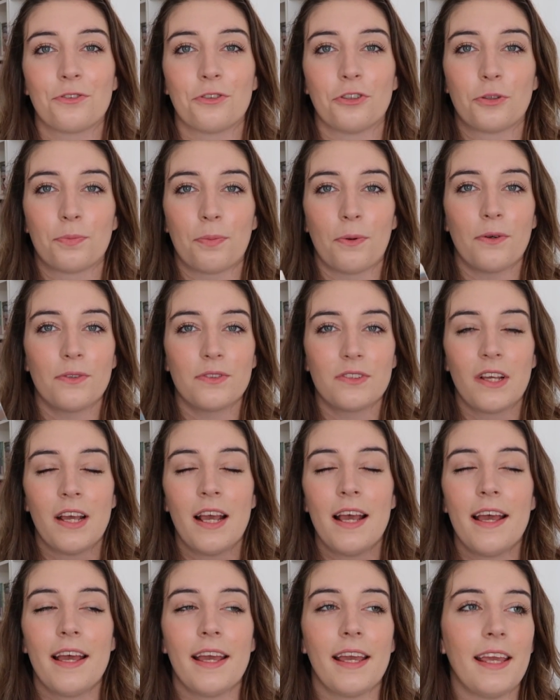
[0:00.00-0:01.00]
C'est ce que je
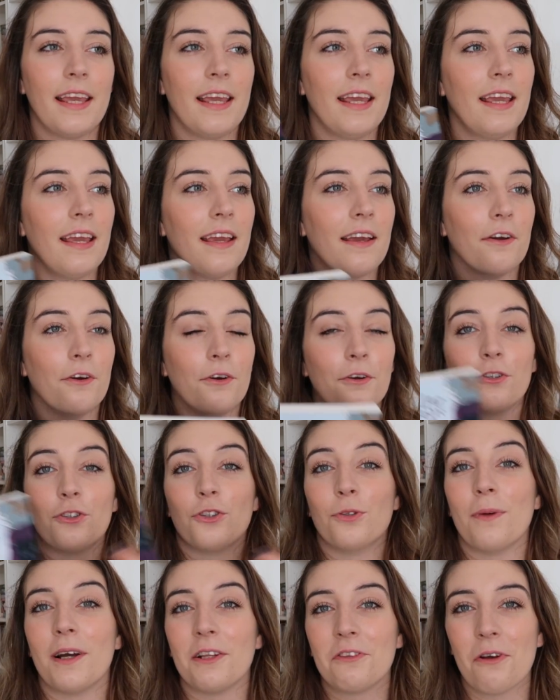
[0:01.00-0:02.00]
pense. Et
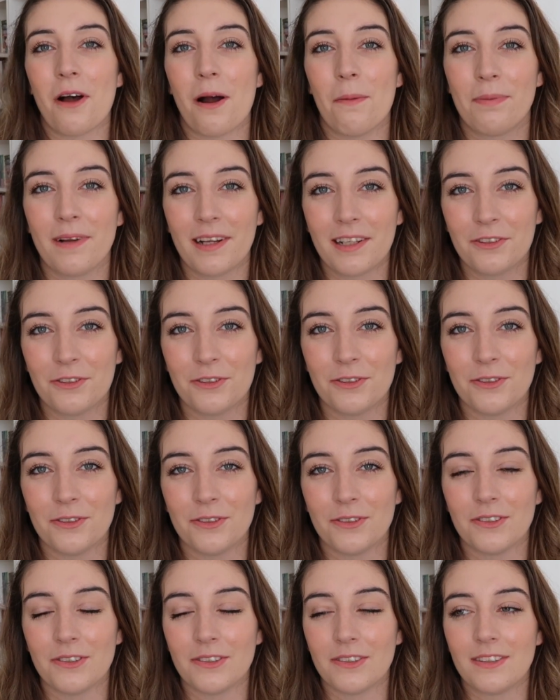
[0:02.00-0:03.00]
euh, je m'attends à plein
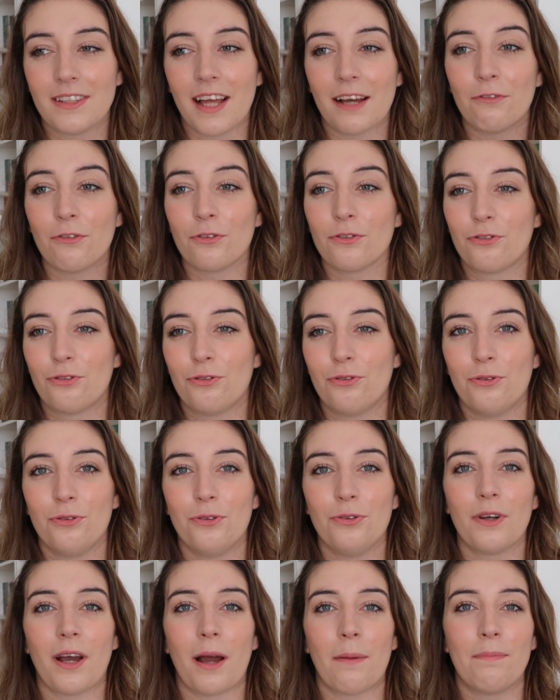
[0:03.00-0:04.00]

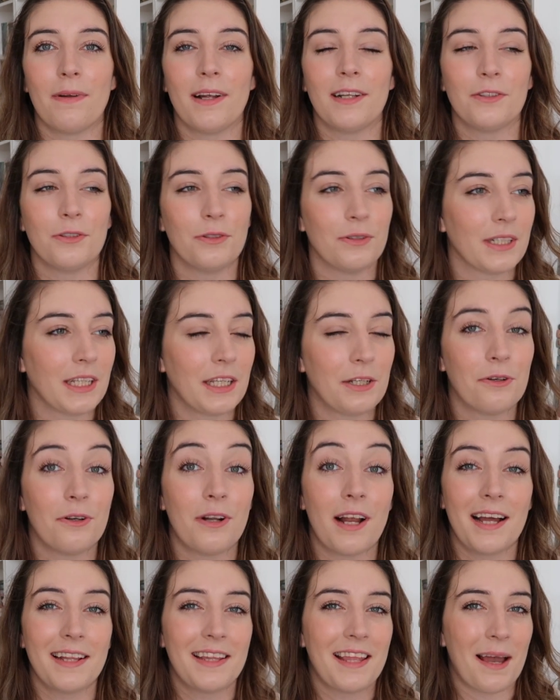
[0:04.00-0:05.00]
d'aventures, à plein de
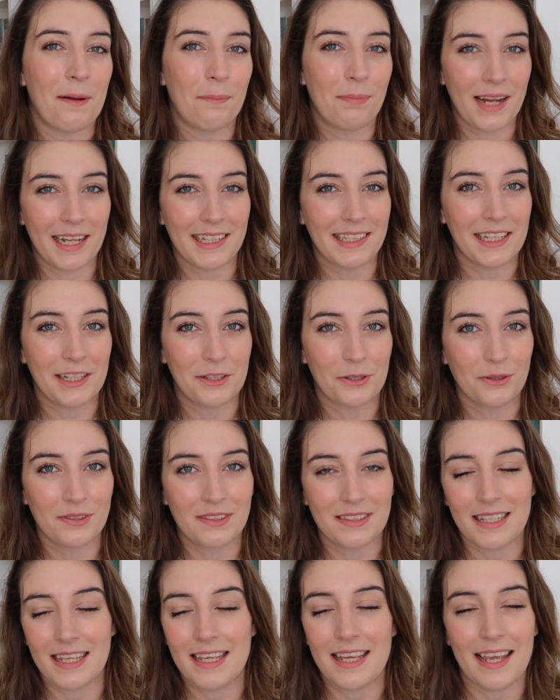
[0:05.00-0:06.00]
rigolades et à plein
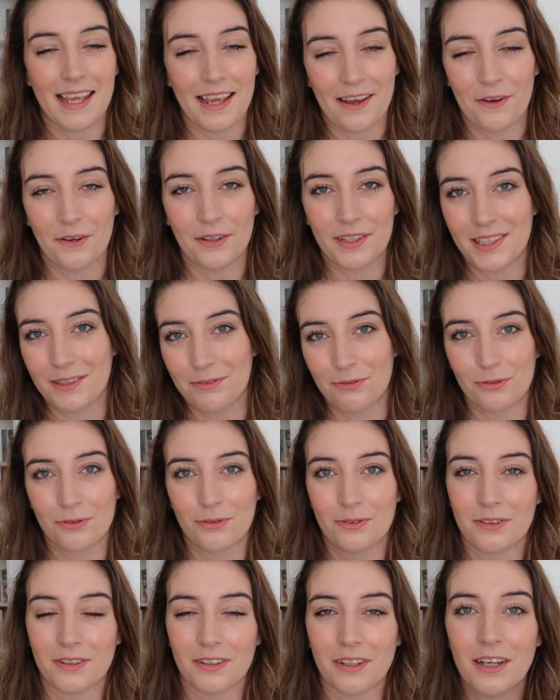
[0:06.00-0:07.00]
d'écossais euh,
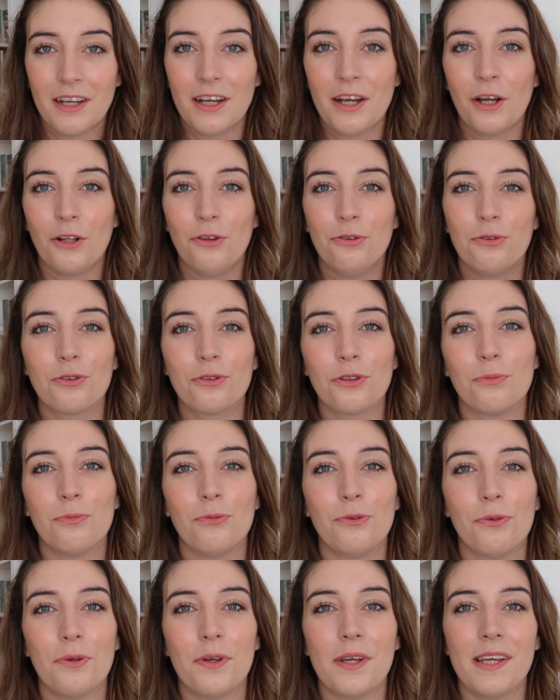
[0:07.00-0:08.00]
qui vont nous
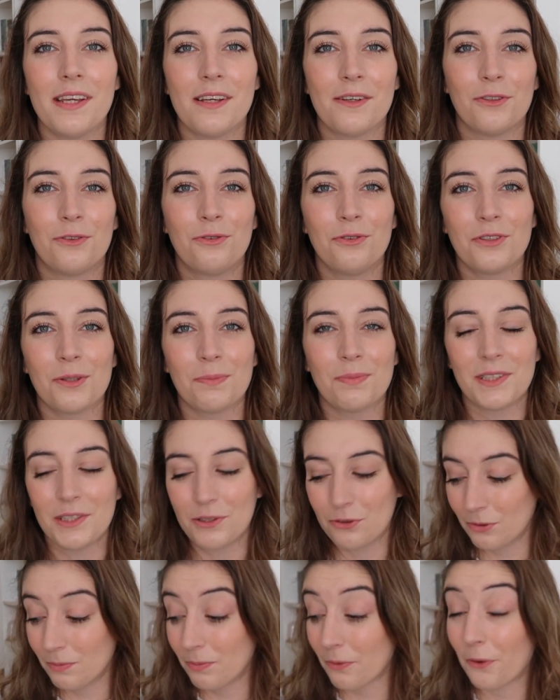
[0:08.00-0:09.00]
remuer tout ce
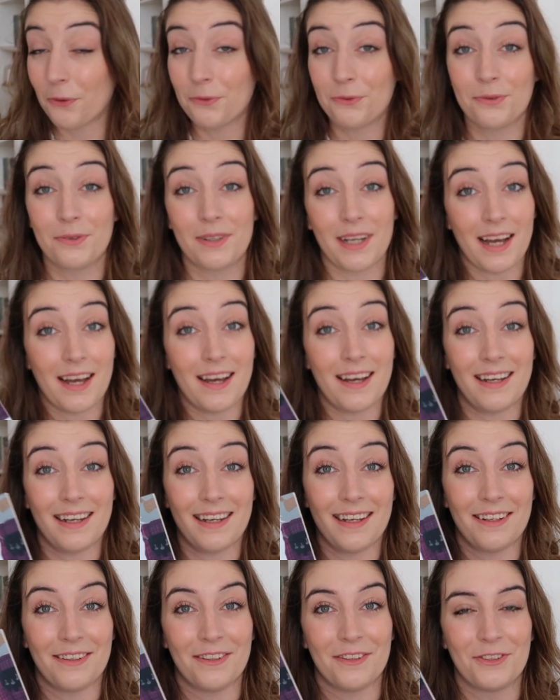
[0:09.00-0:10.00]
petit groupe. En tout
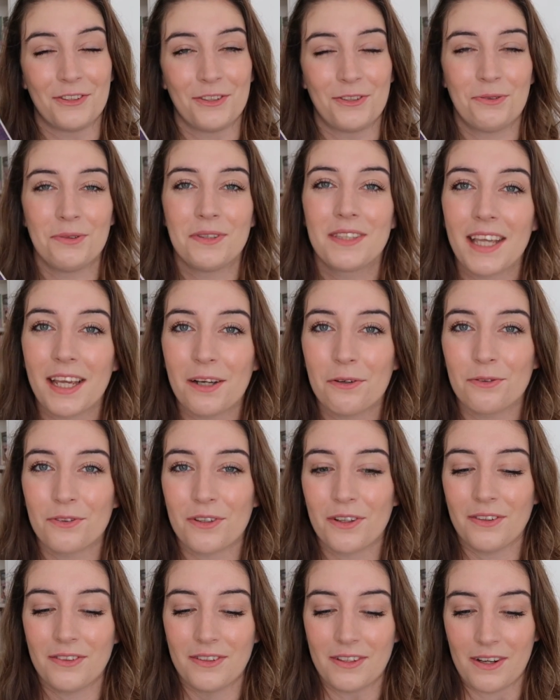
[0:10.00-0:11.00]
cas, je suis
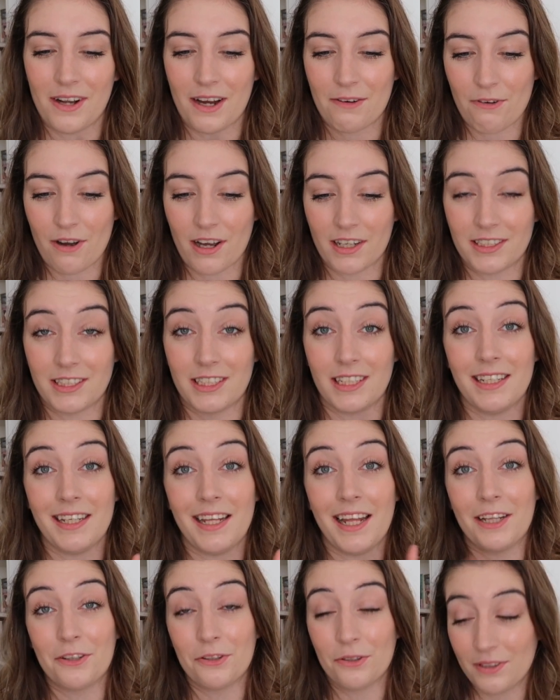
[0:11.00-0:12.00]
très contente de l'avoir
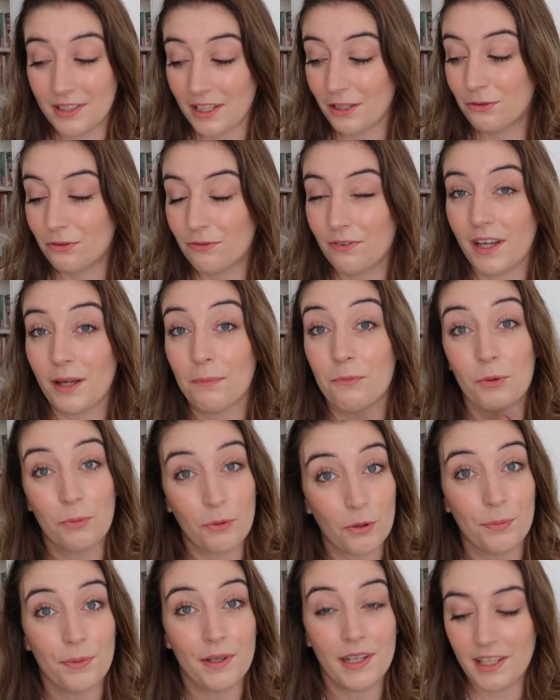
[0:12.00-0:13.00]
acheté et de
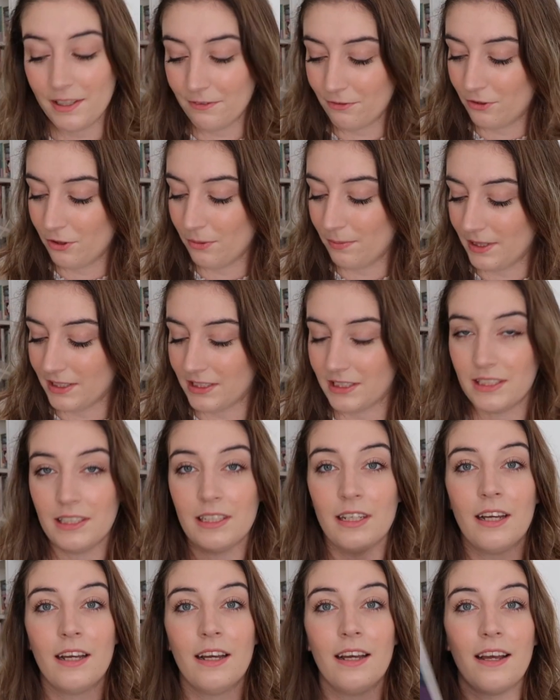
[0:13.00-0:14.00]
découvrir mon premier livre de
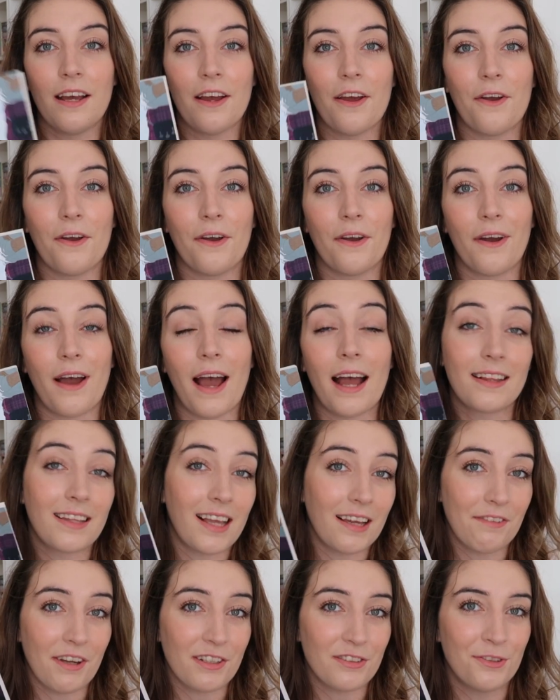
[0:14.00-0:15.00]
Betty
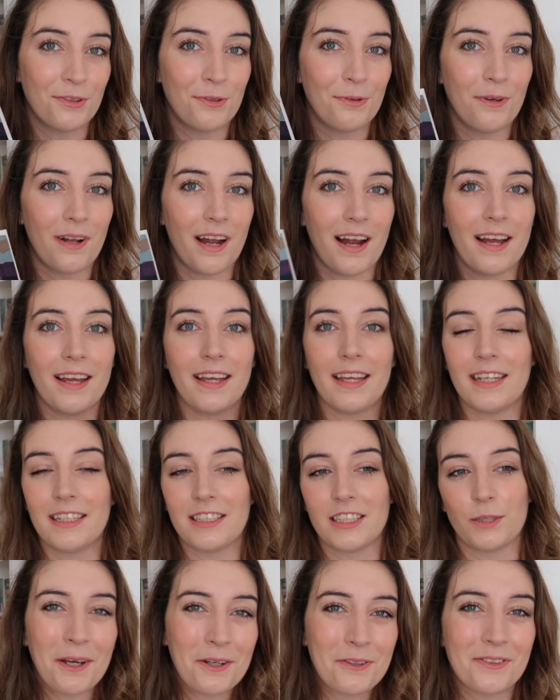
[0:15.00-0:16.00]
à travers celui-là.
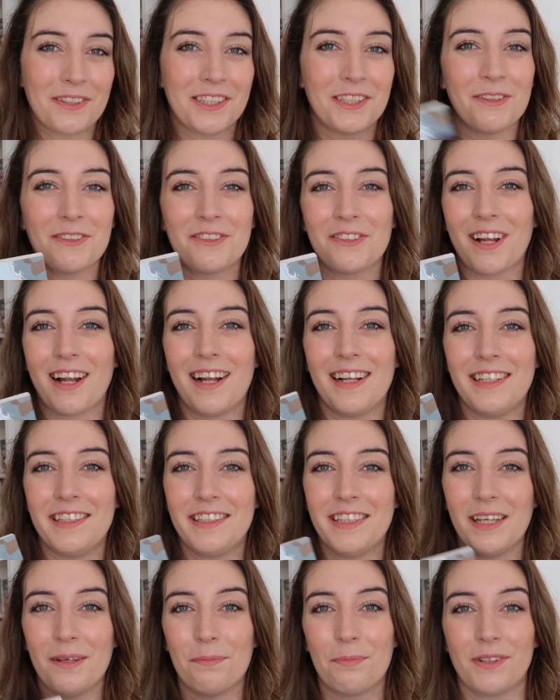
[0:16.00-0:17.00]
Et j'espère continuer sur
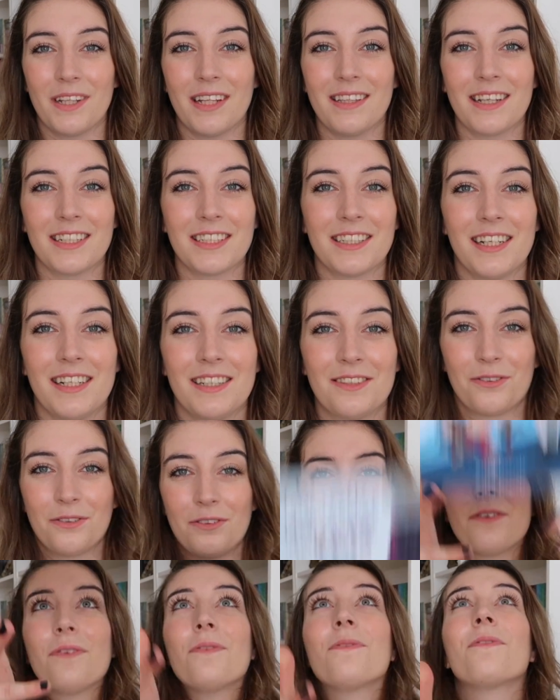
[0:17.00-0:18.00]
la lignée et peut-être acheter
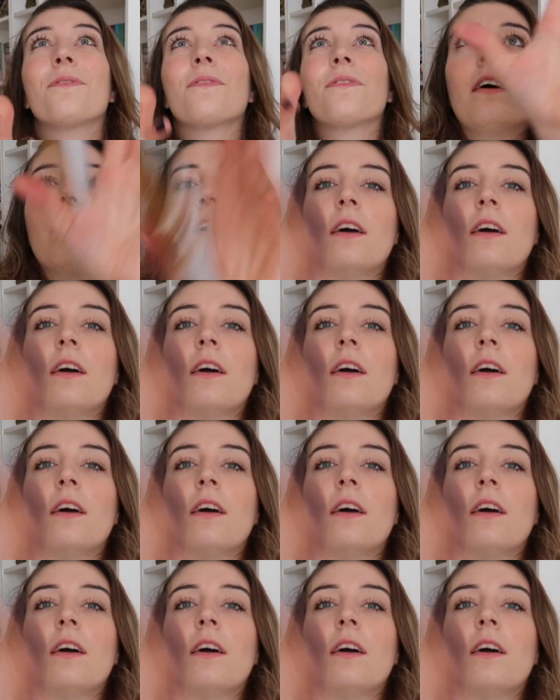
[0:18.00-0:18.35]
les autres.